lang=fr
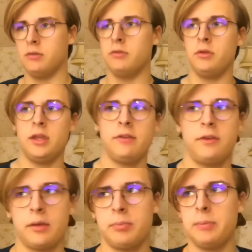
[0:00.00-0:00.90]
veuillez
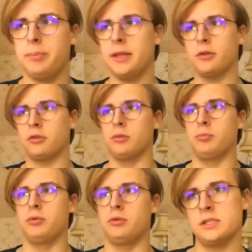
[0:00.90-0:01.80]
faire pipi dans ce
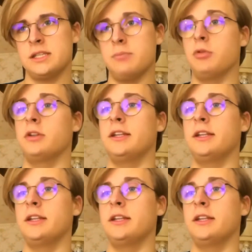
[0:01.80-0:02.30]
pot, c'est pour des